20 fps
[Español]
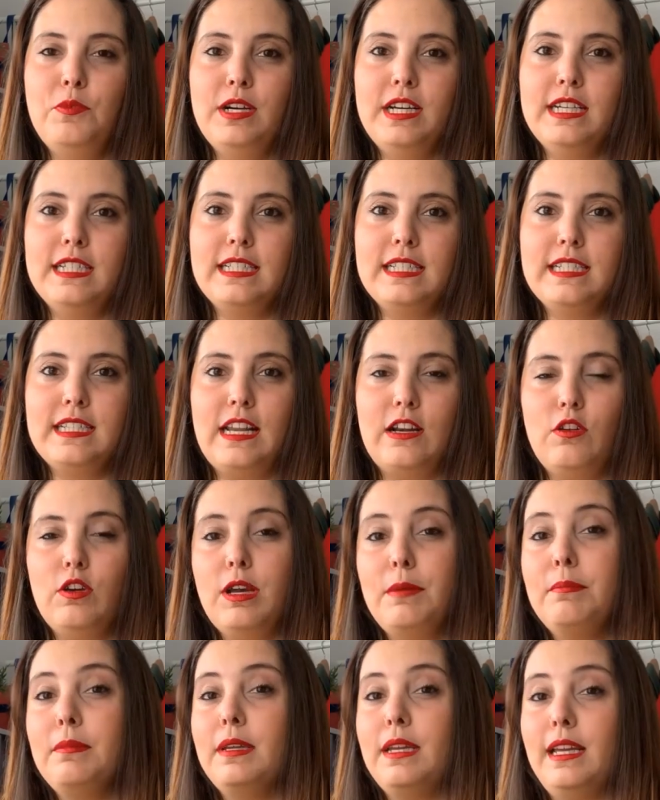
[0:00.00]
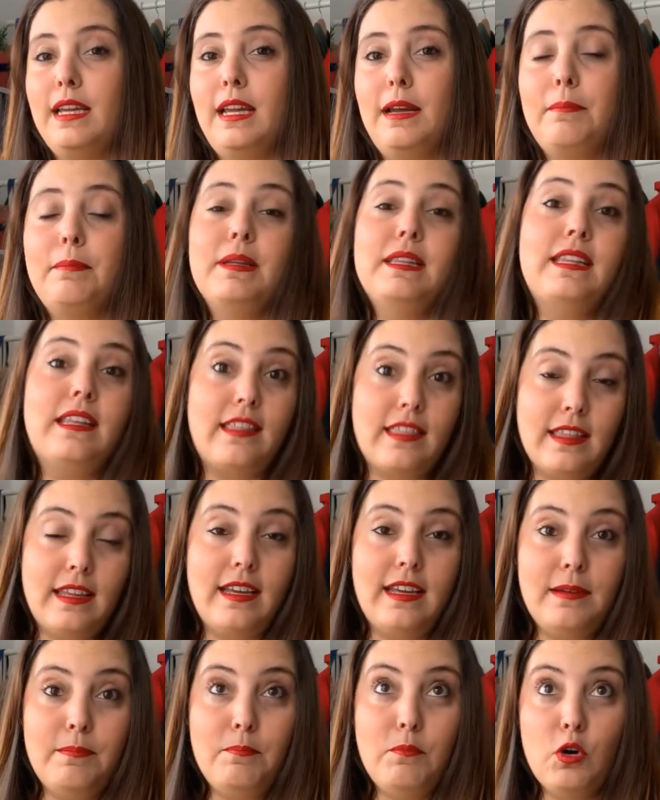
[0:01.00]
pues es algo que me
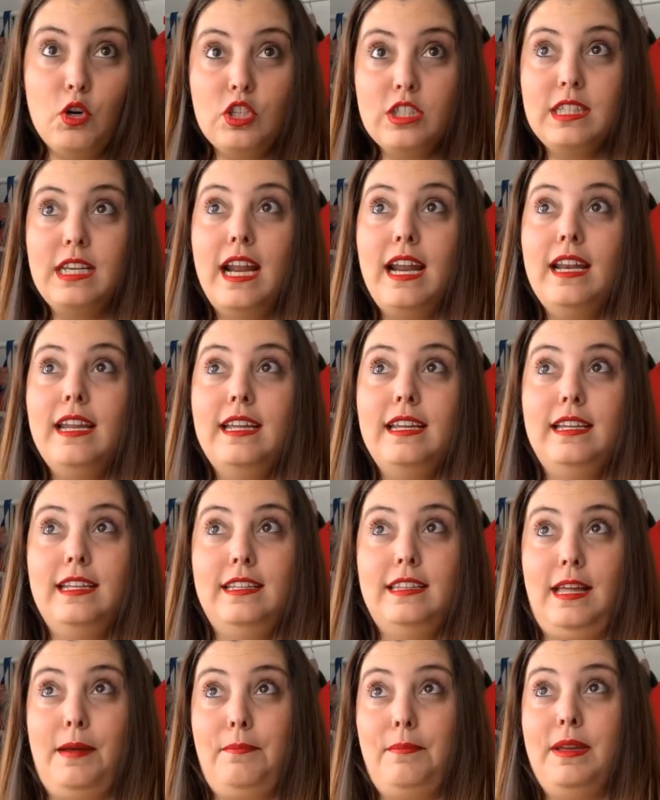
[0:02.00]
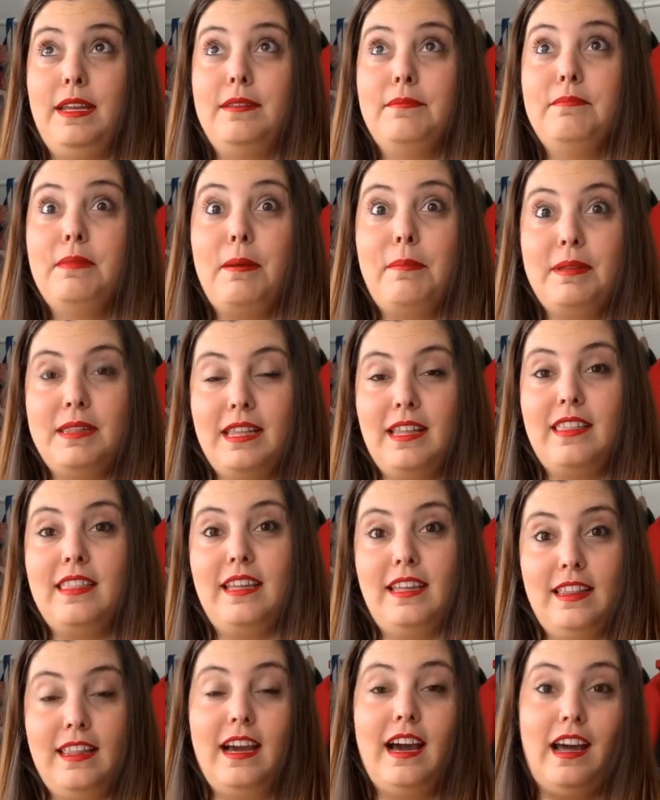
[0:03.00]
apetece mostrar y también me
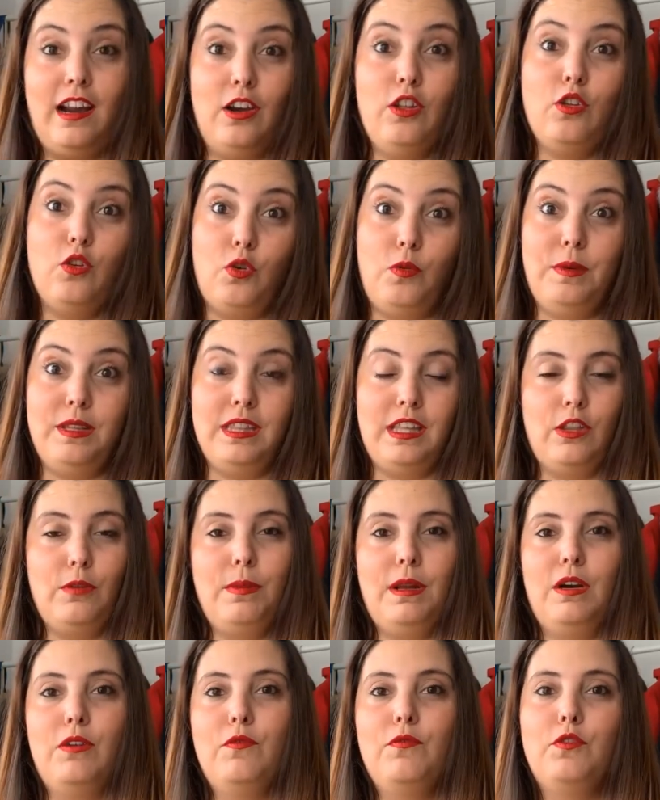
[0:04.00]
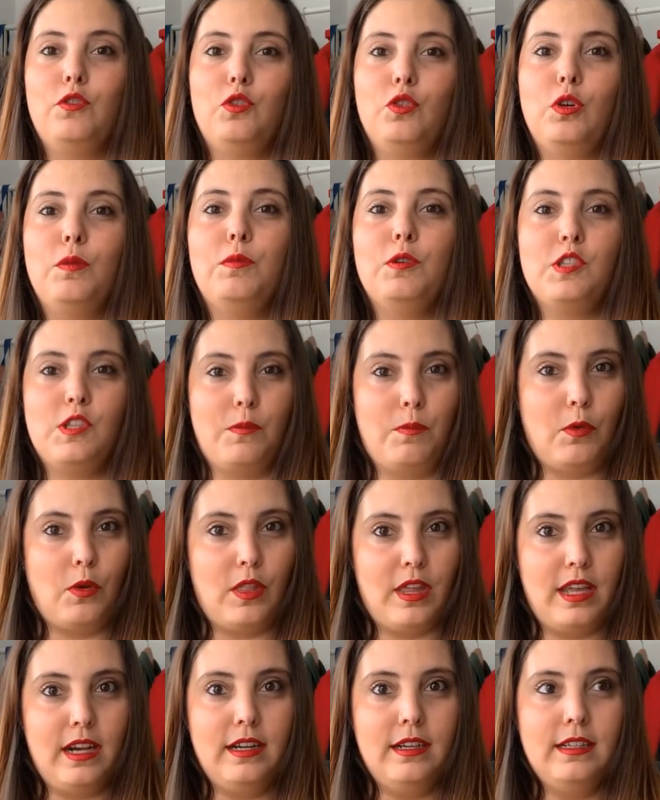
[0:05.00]
apetece dejarlo documentado para en un futuro pues yo
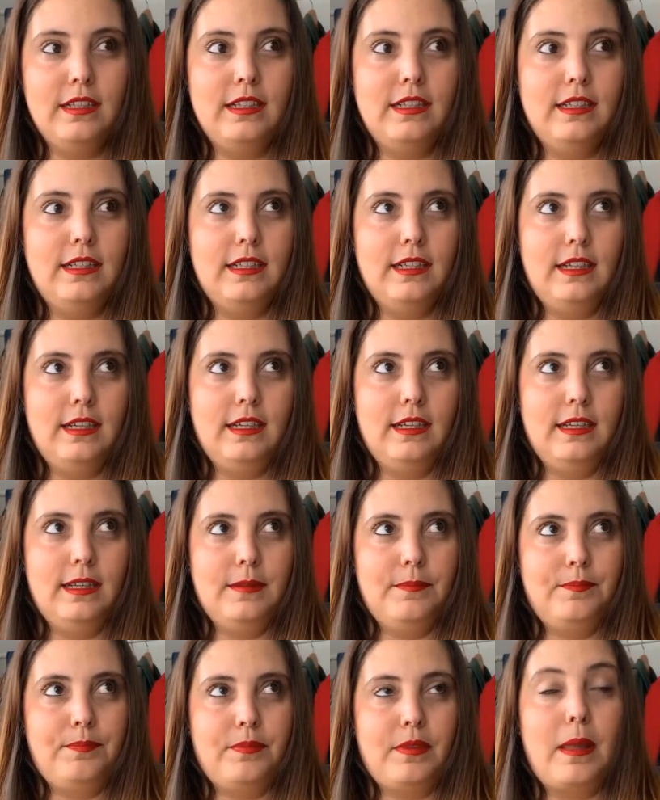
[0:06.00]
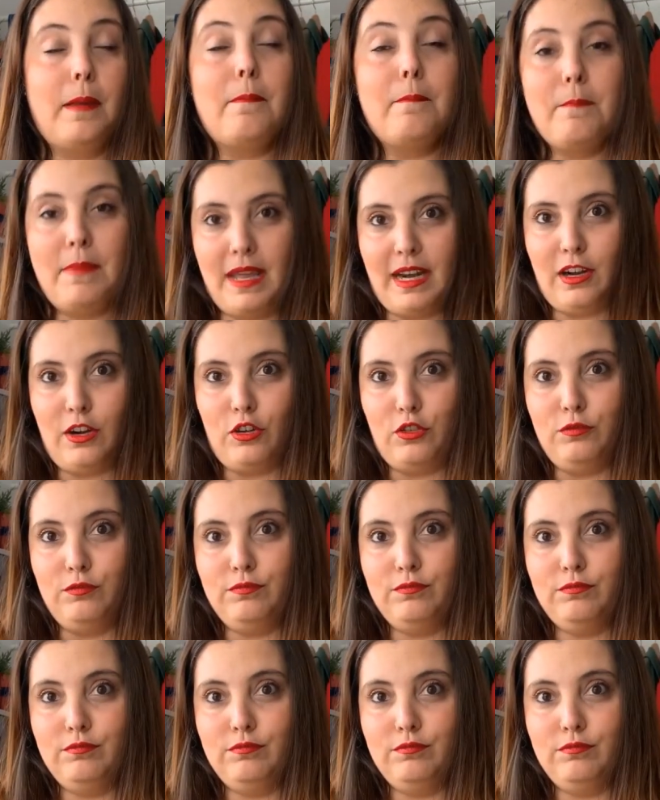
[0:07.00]
poder verlo.